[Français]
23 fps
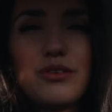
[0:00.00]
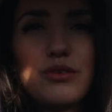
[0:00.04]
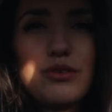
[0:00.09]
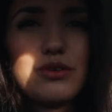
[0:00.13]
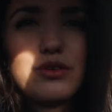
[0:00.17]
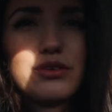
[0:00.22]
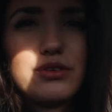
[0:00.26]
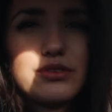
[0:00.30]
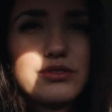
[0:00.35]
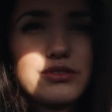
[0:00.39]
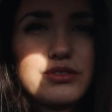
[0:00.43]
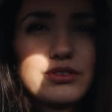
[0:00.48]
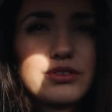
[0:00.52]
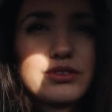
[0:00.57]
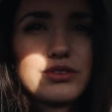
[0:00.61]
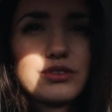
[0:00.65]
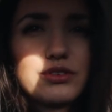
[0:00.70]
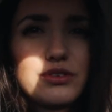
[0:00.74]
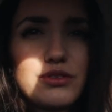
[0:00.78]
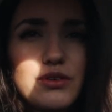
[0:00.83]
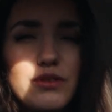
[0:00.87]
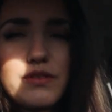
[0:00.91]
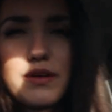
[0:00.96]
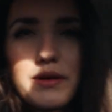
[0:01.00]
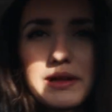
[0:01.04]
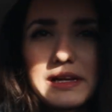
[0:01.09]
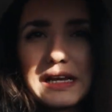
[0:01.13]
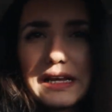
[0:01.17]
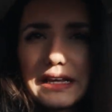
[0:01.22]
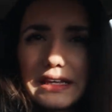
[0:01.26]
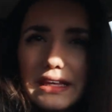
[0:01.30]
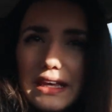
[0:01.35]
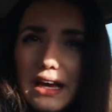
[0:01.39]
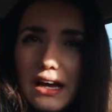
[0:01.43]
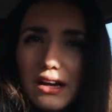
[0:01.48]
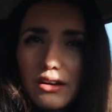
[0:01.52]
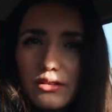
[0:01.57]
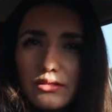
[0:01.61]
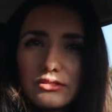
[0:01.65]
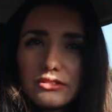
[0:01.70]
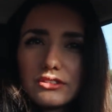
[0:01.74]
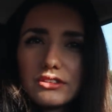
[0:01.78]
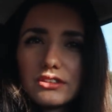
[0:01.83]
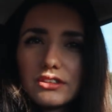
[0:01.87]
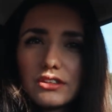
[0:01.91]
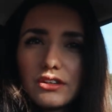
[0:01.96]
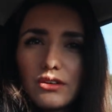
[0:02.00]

On rentre, on va être là la guirlande,